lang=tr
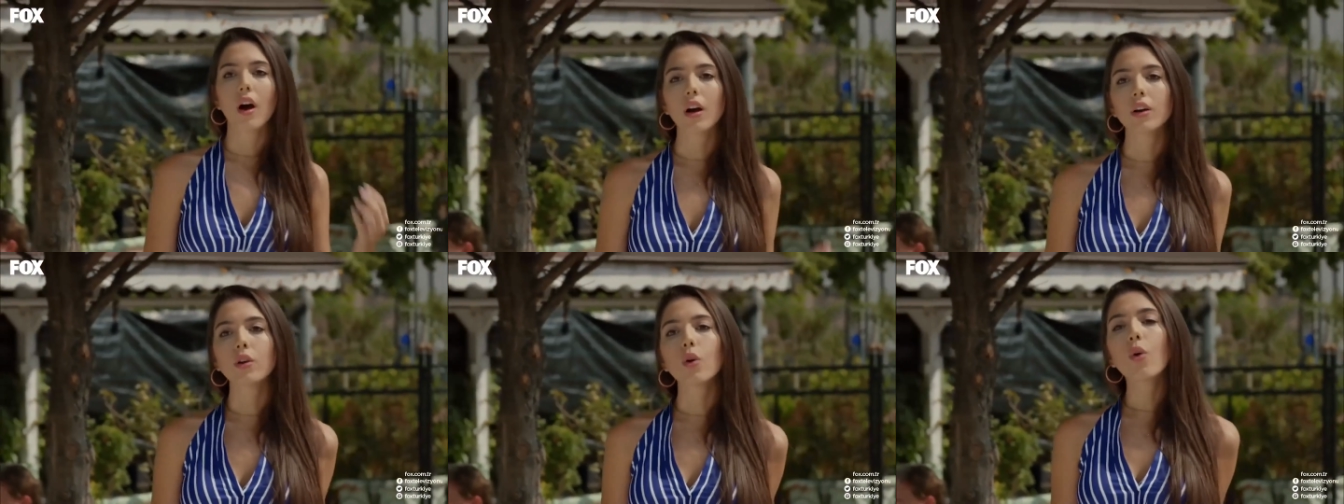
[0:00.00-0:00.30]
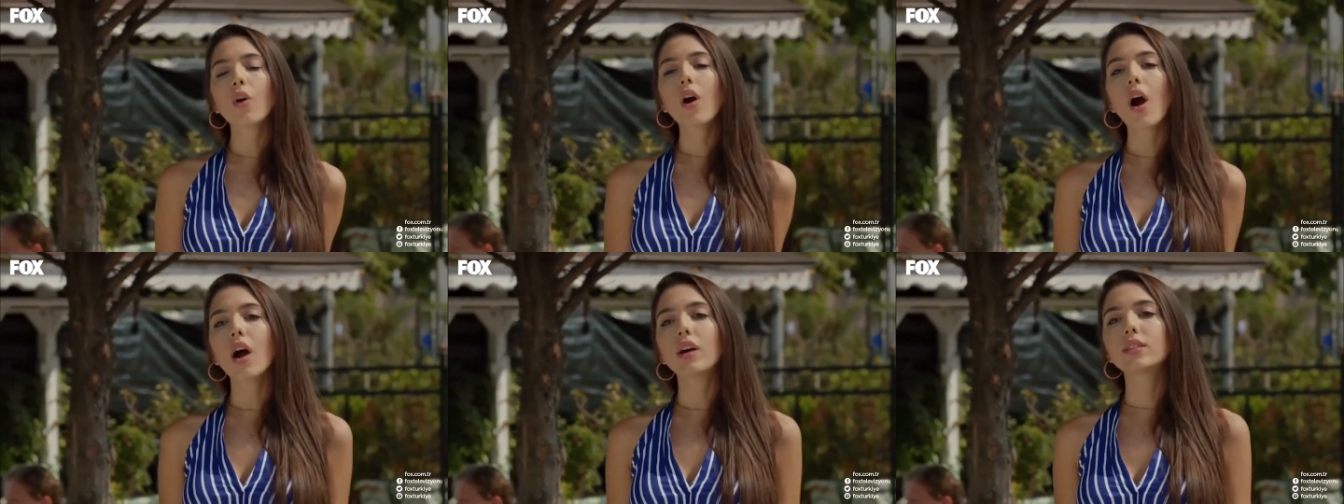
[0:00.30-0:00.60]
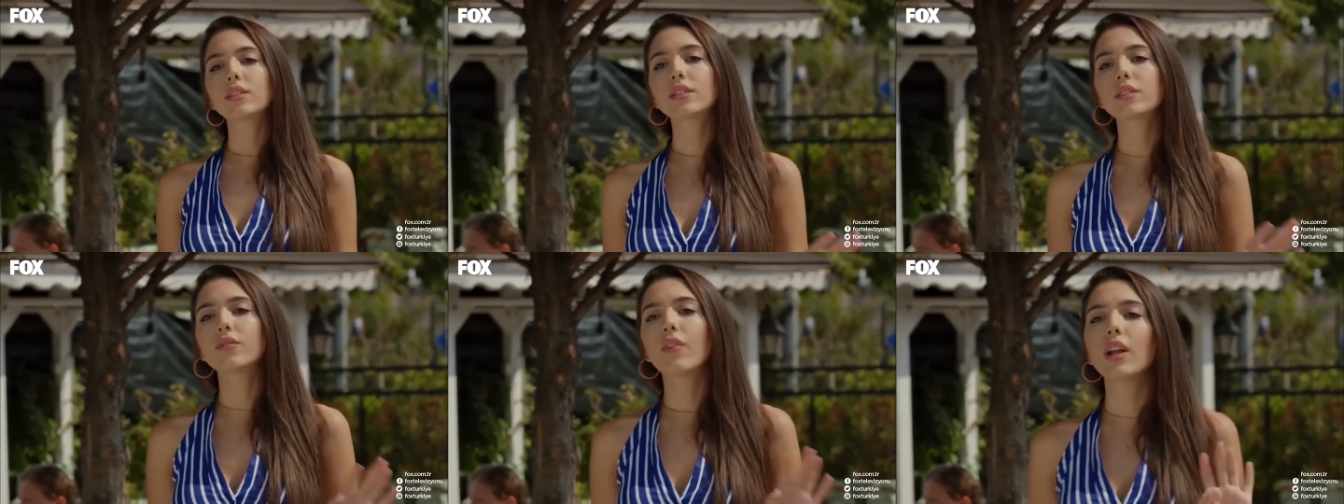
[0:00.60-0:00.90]
Ay yok
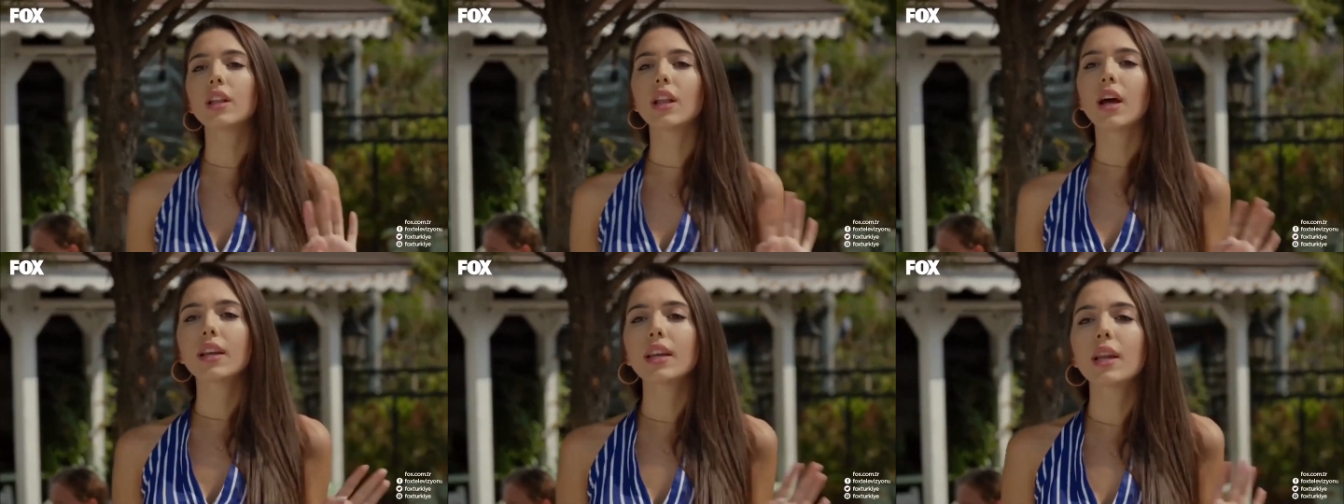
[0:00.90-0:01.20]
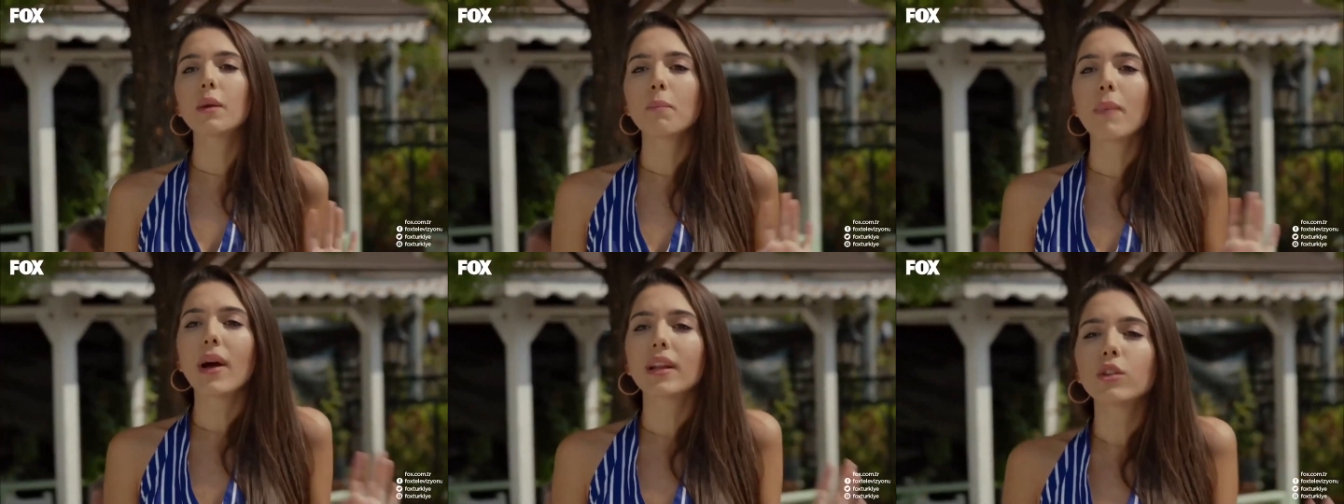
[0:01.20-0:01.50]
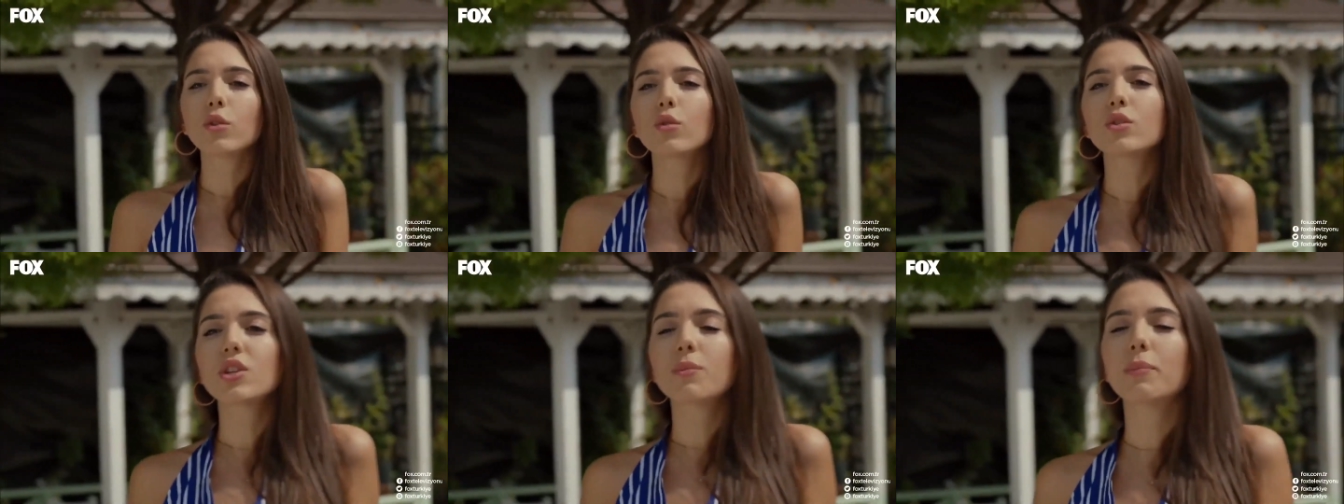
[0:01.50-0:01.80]
artık. Vallahi annem
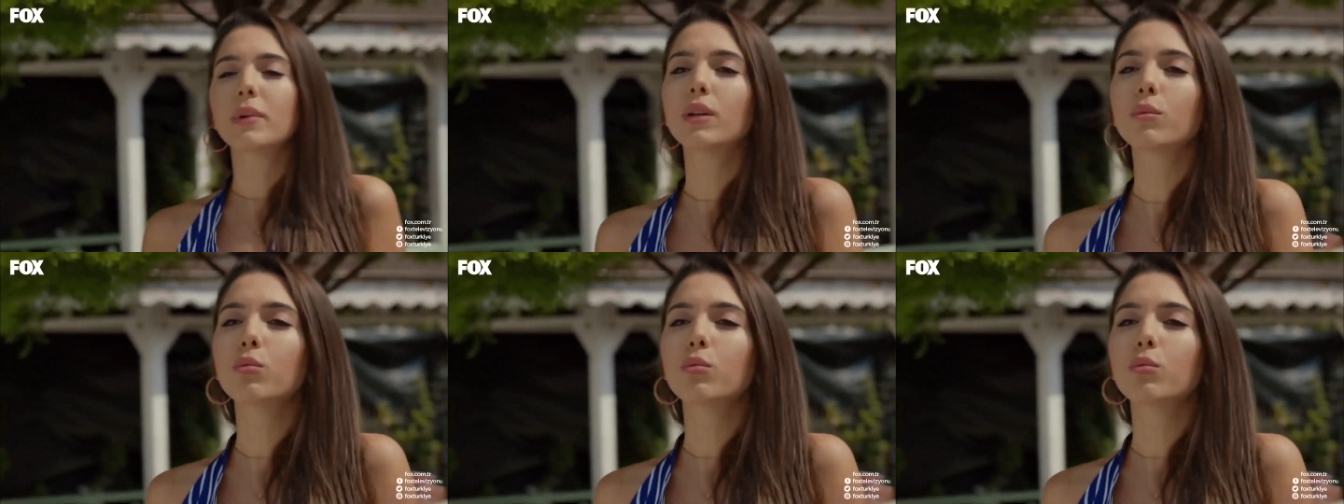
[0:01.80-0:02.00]
benden önce